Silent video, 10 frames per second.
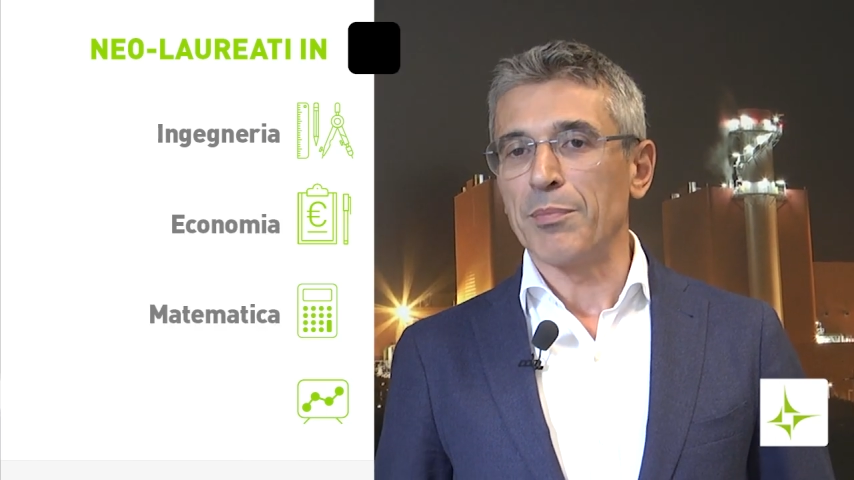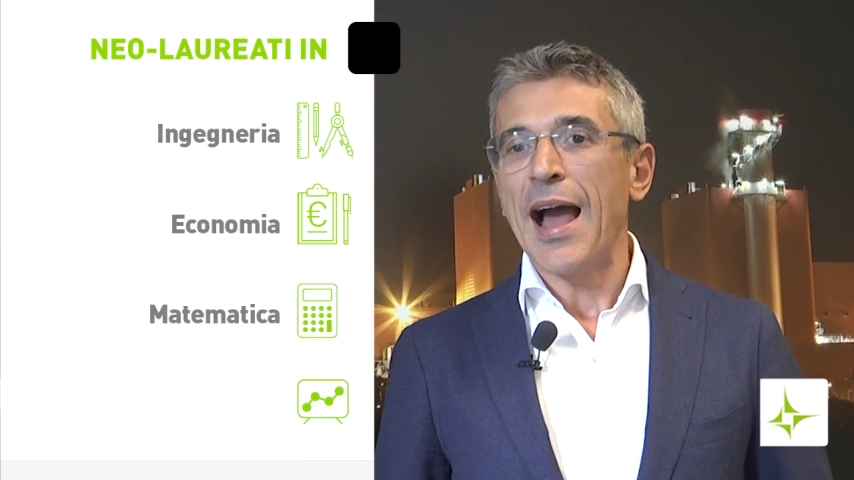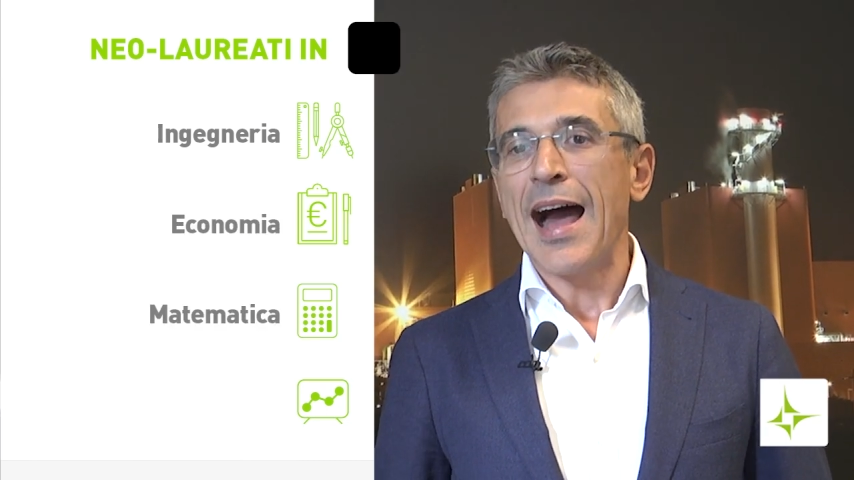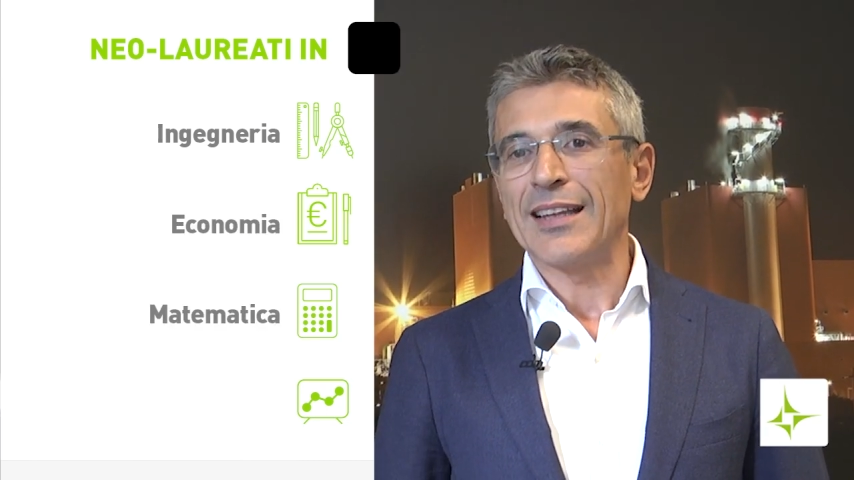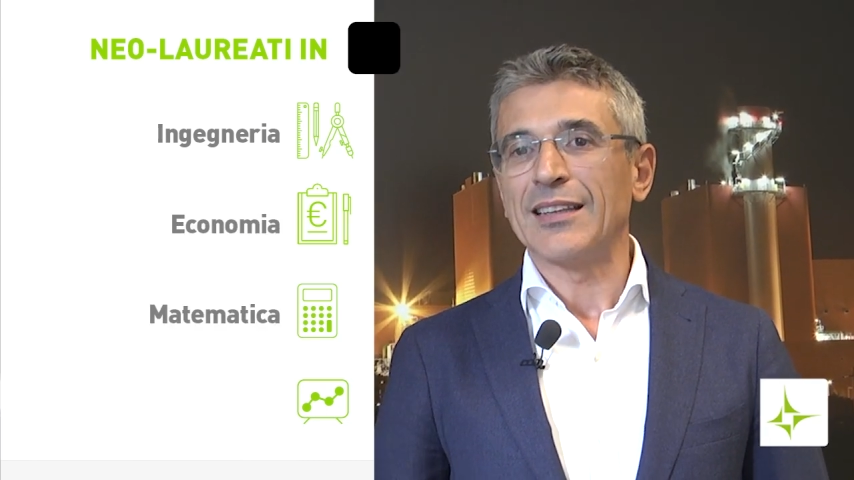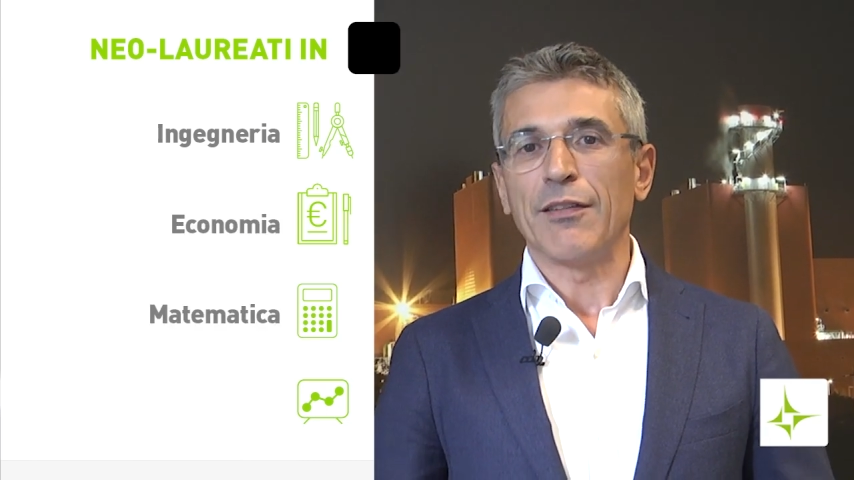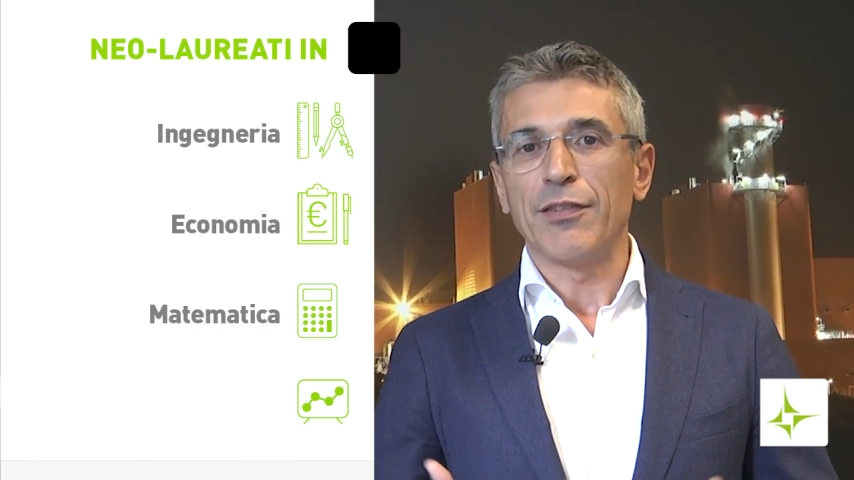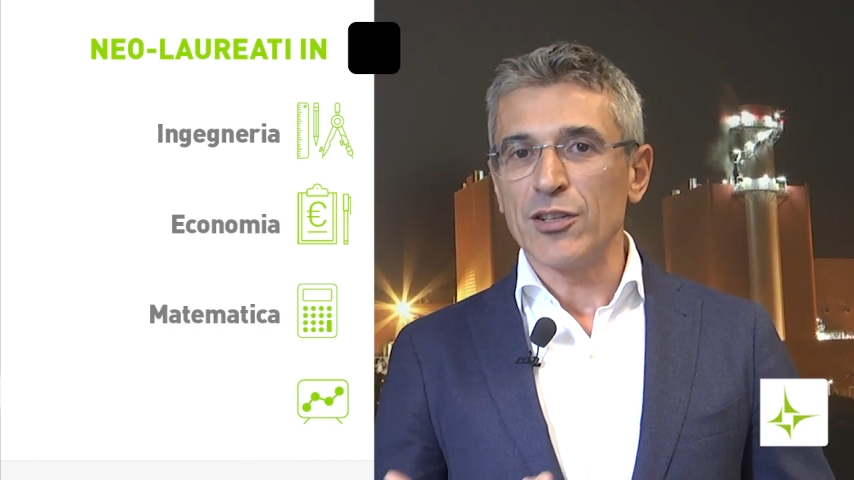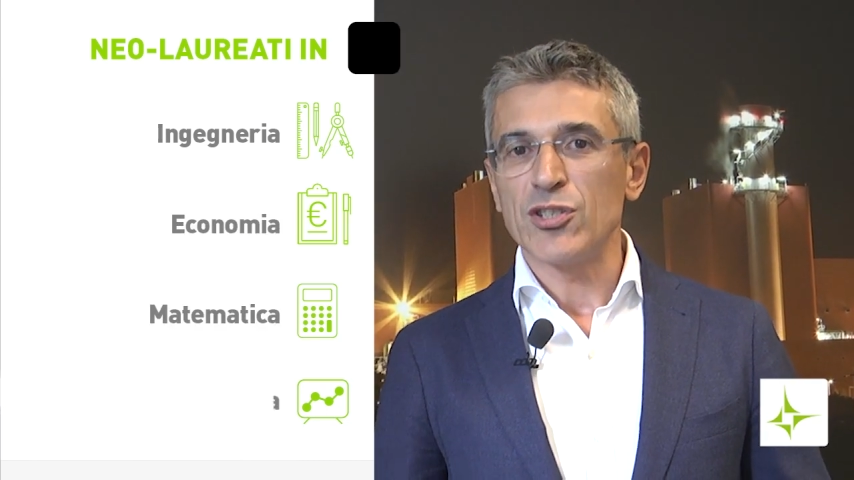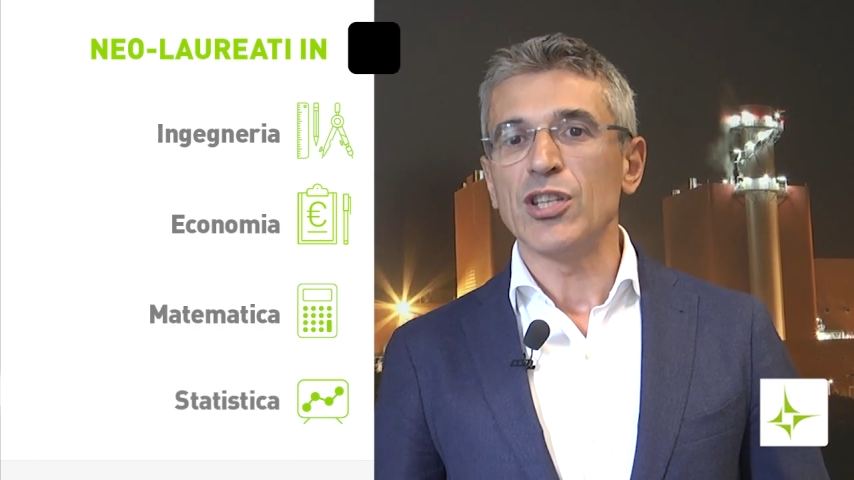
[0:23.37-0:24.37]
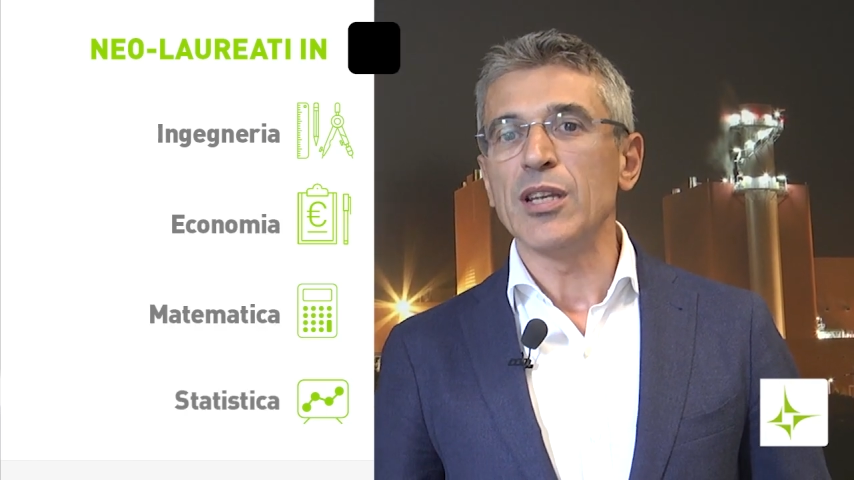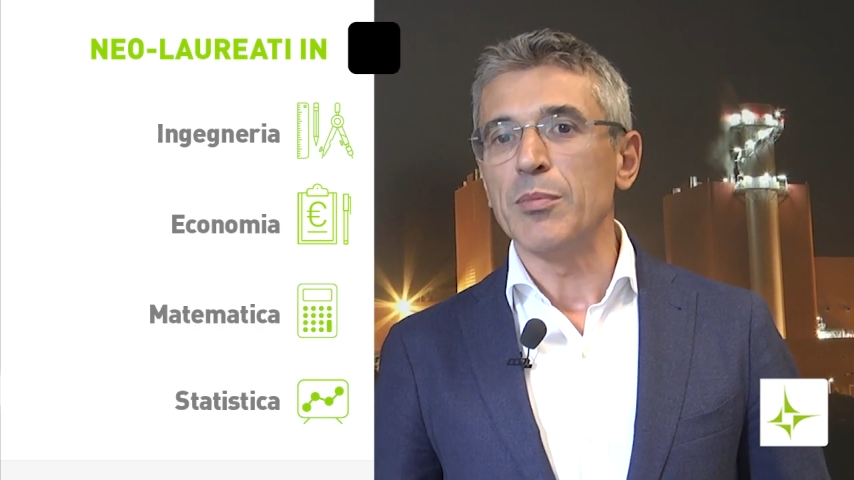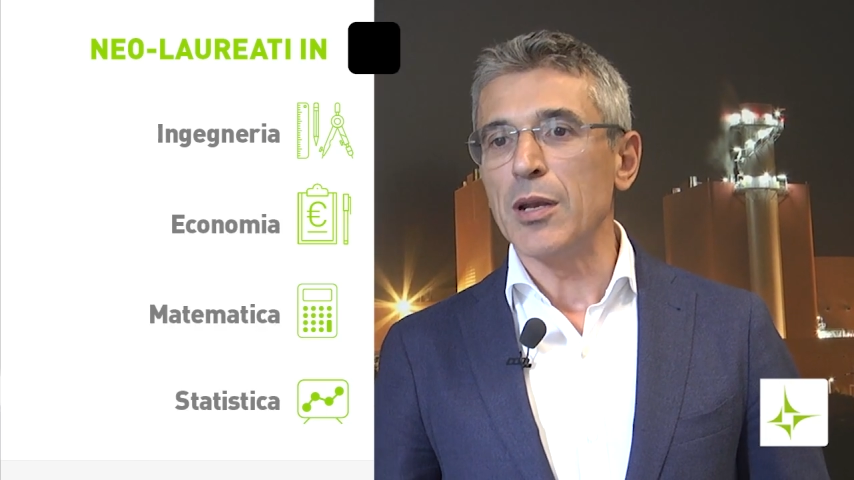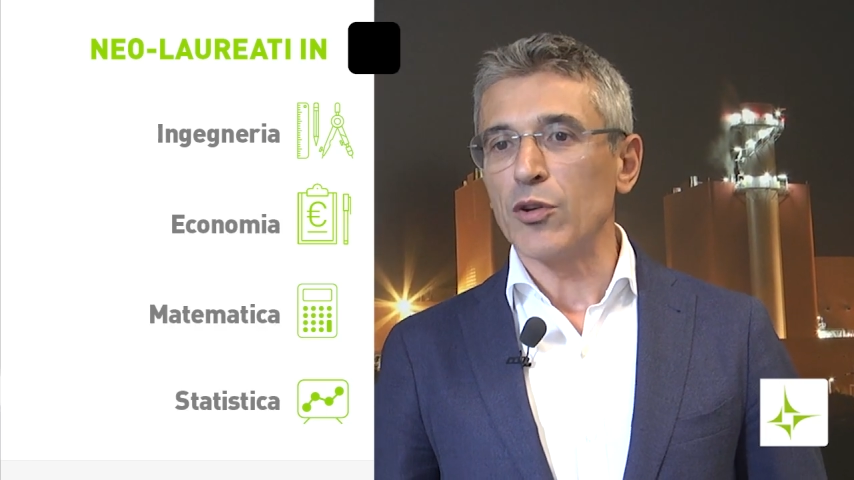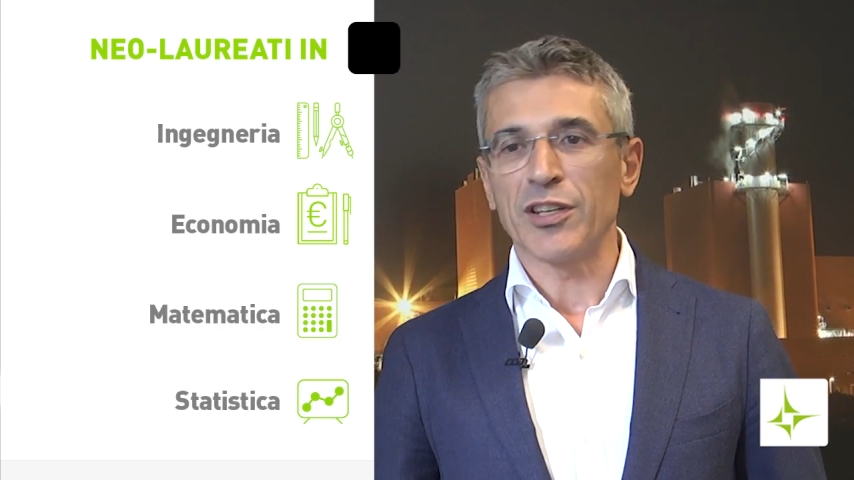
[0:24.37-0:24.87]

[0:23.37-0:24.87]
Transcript: piatta, flessibile,